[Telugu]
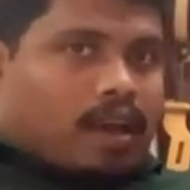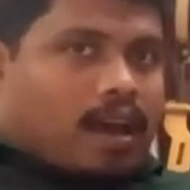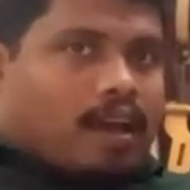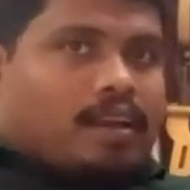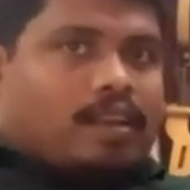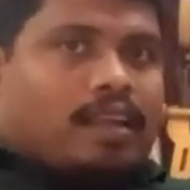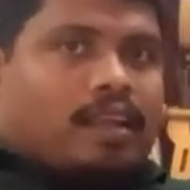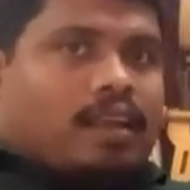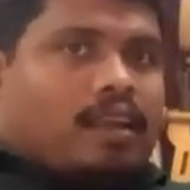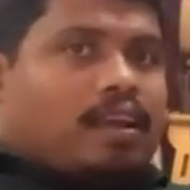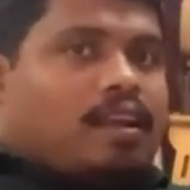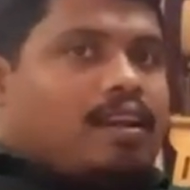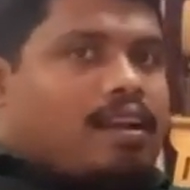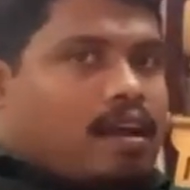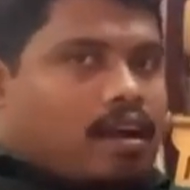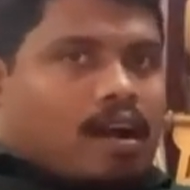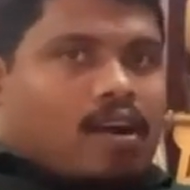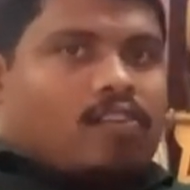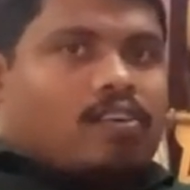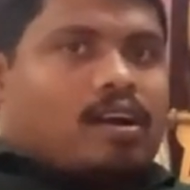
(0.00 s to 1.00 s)
కానీ
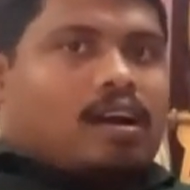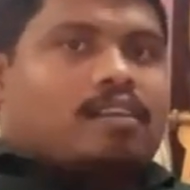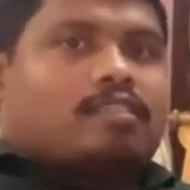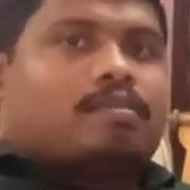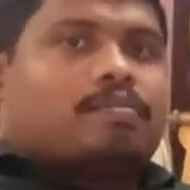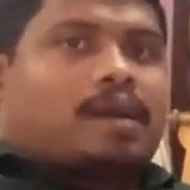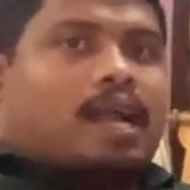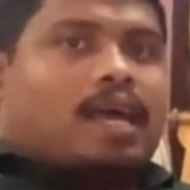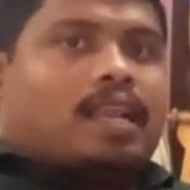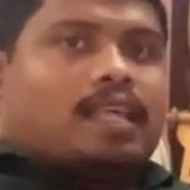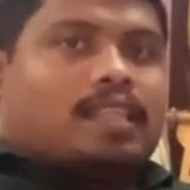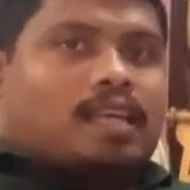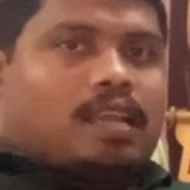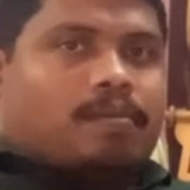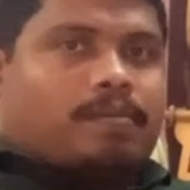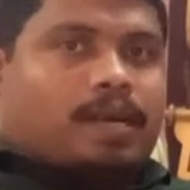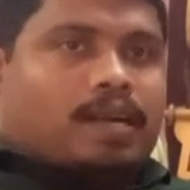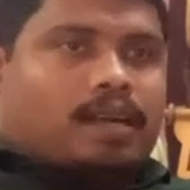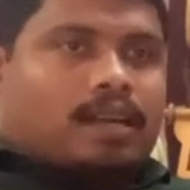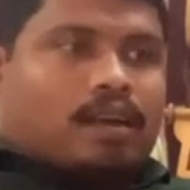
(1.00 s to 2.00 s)
నాకు అవకాశం
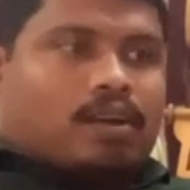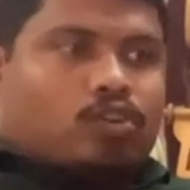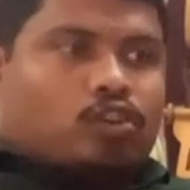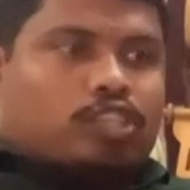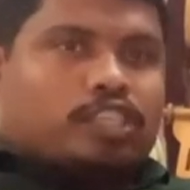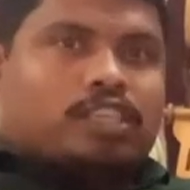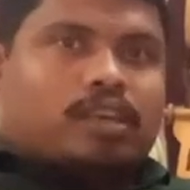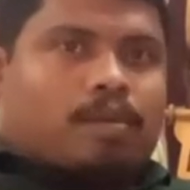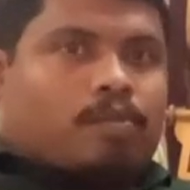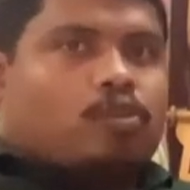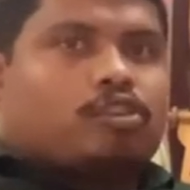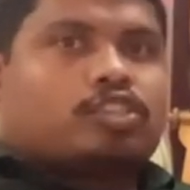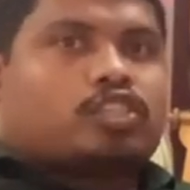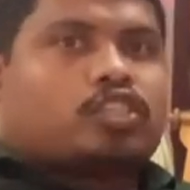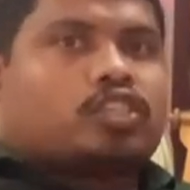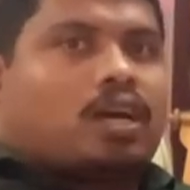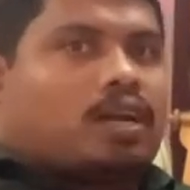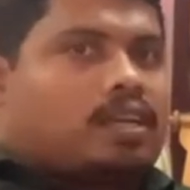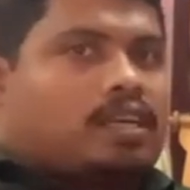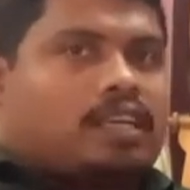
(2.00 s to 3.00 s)
రాలేదనమాట కొంచెం అమౌంట్
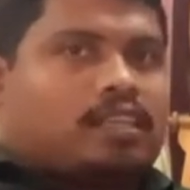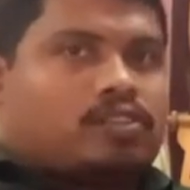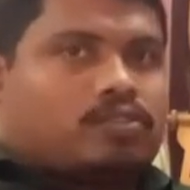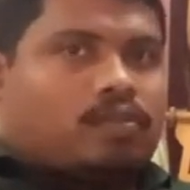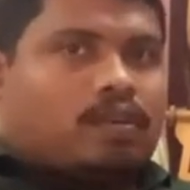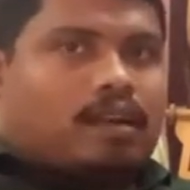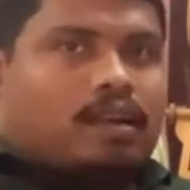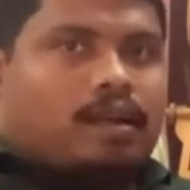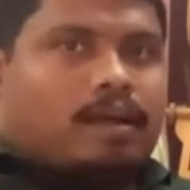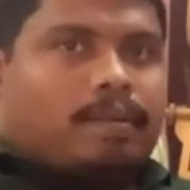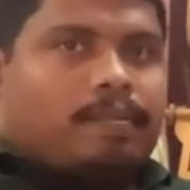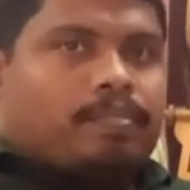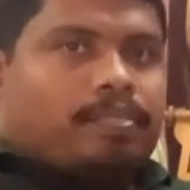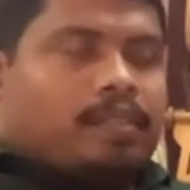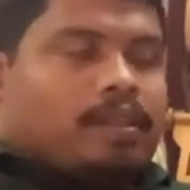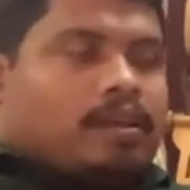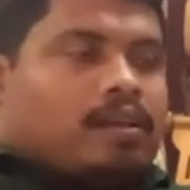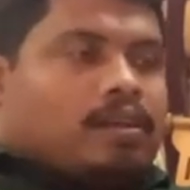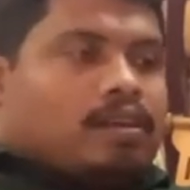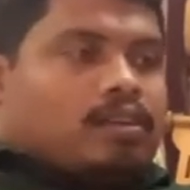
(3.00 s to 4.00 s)
షార్టేజ్ వల్ల
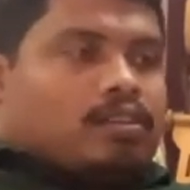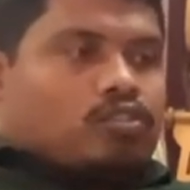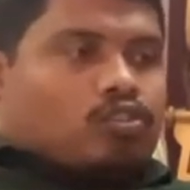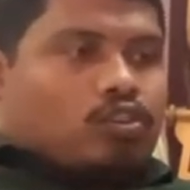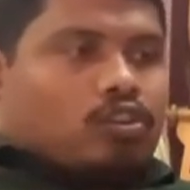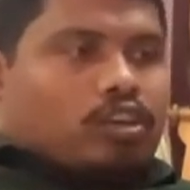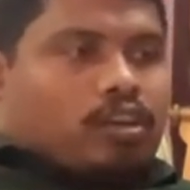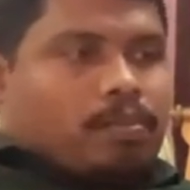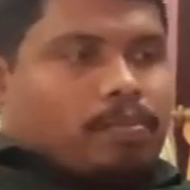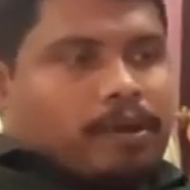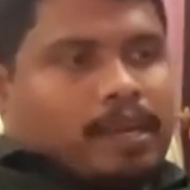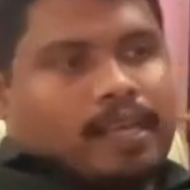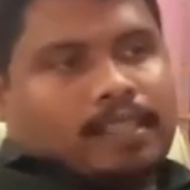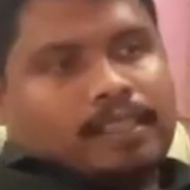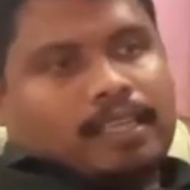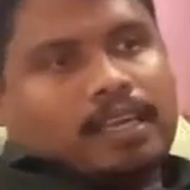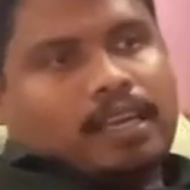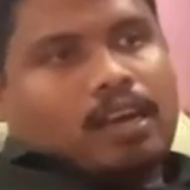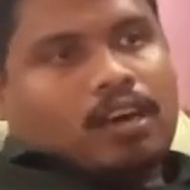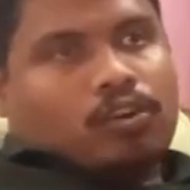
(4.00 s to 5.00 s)
సో
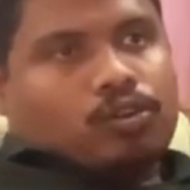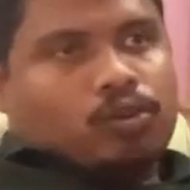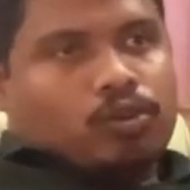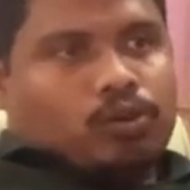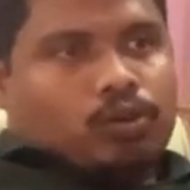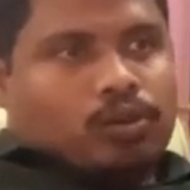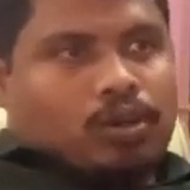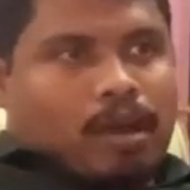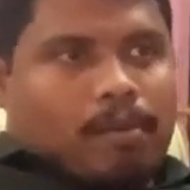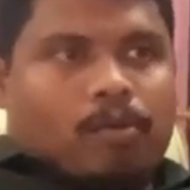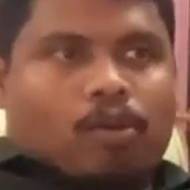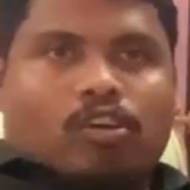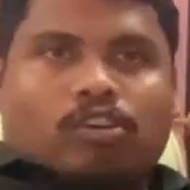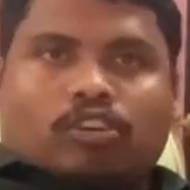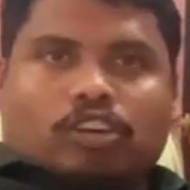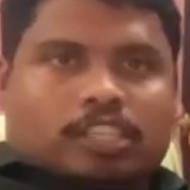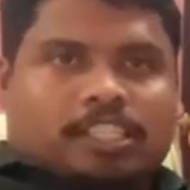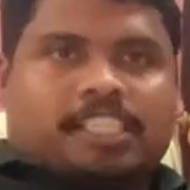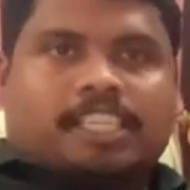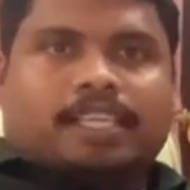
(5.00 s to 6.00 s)
ఇప్పుడైతే నాకు అమౌంట్
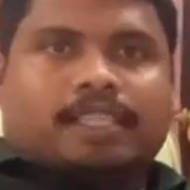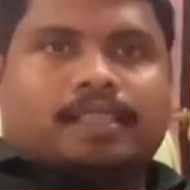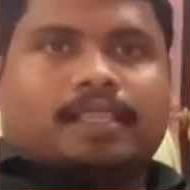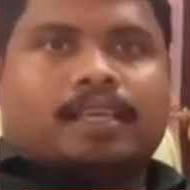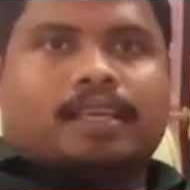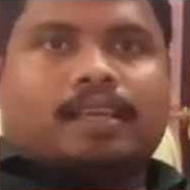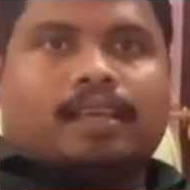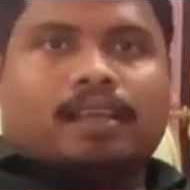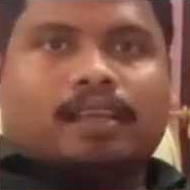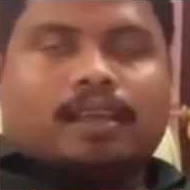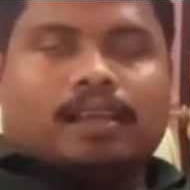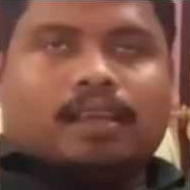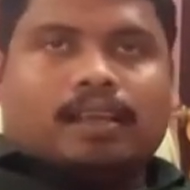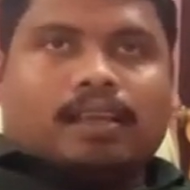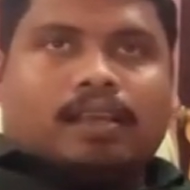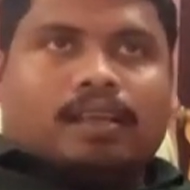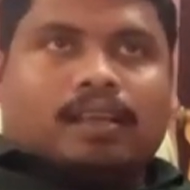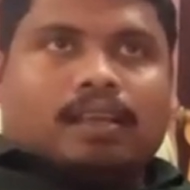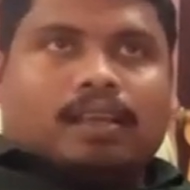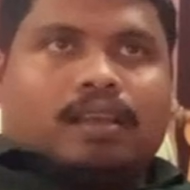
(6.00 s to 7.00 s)
వచ్చింది
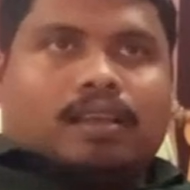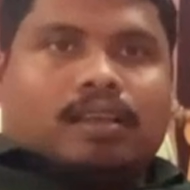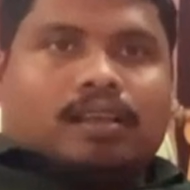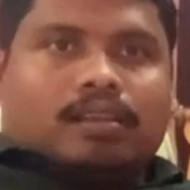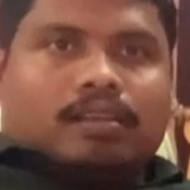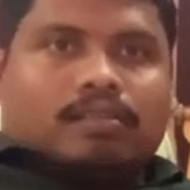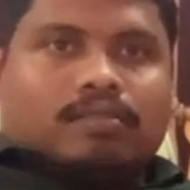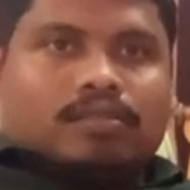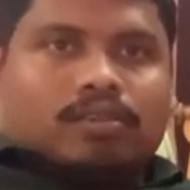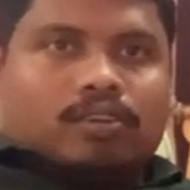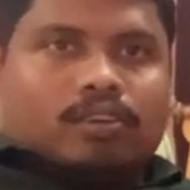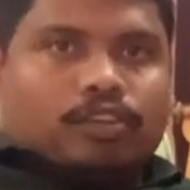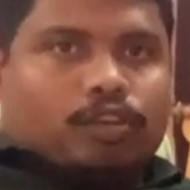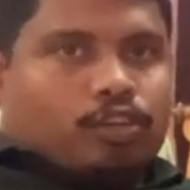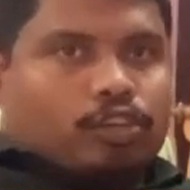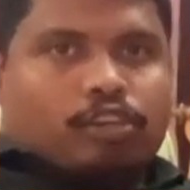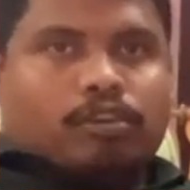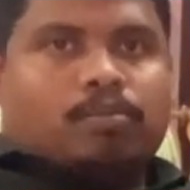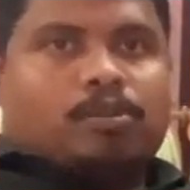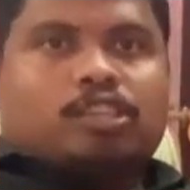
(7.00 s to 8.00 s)
సో
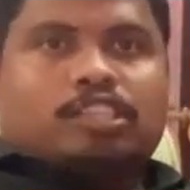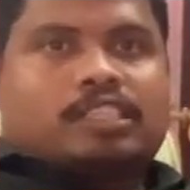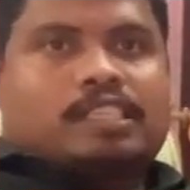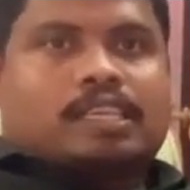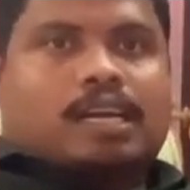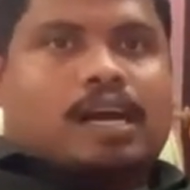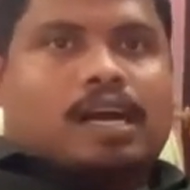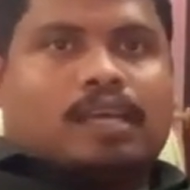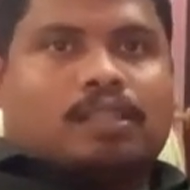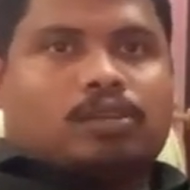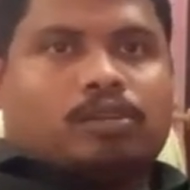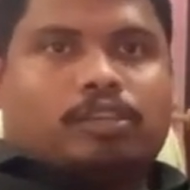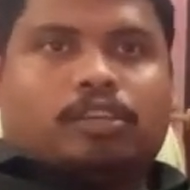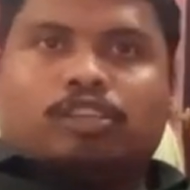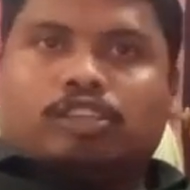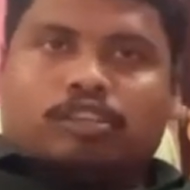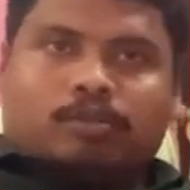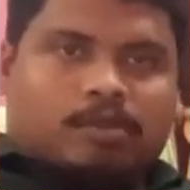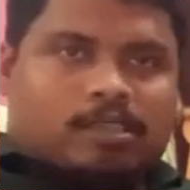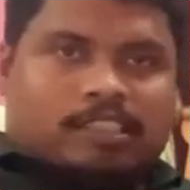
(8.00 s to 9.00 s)
యూట్యూబ్ నుంచి కాదు
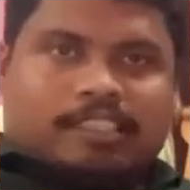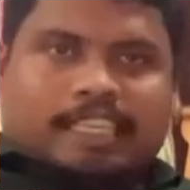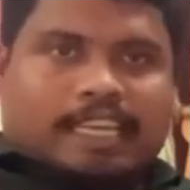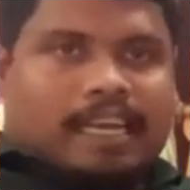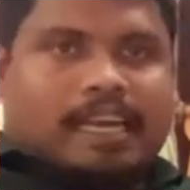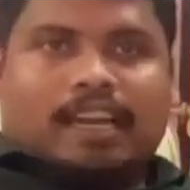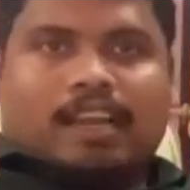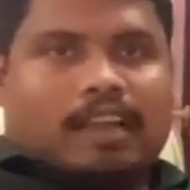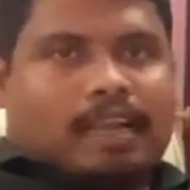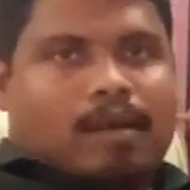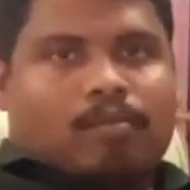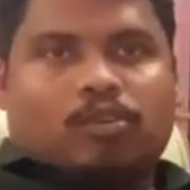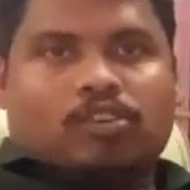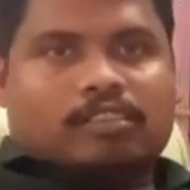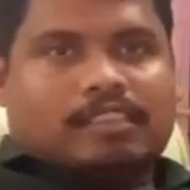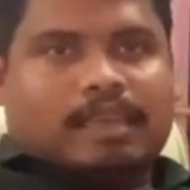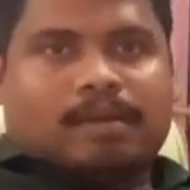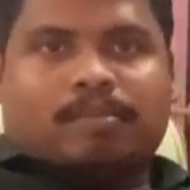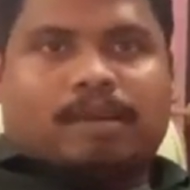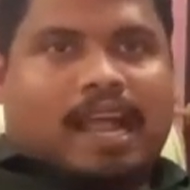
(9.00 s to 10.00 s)
యూట్యూబ్ నుంచి ఇంకా నాకు
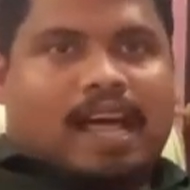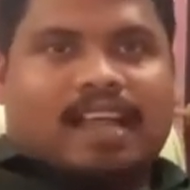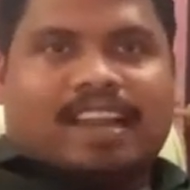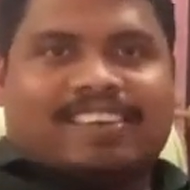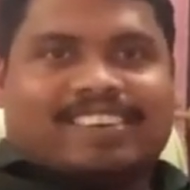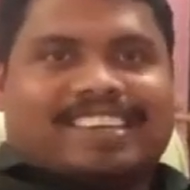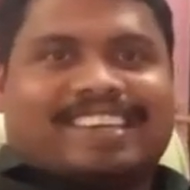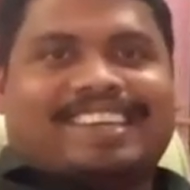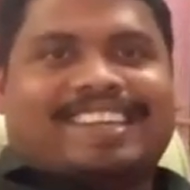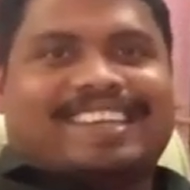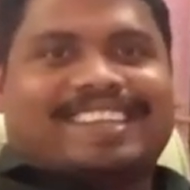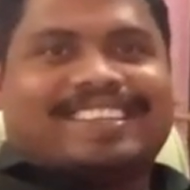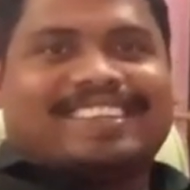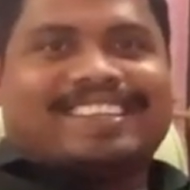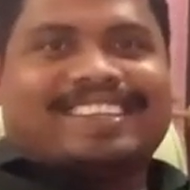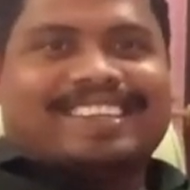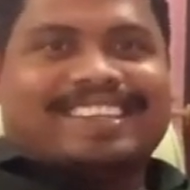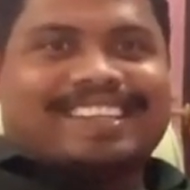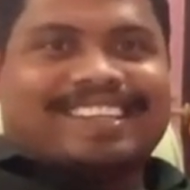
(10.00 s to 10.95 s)
అమౌంట్స్ ఏం రావట్లేదు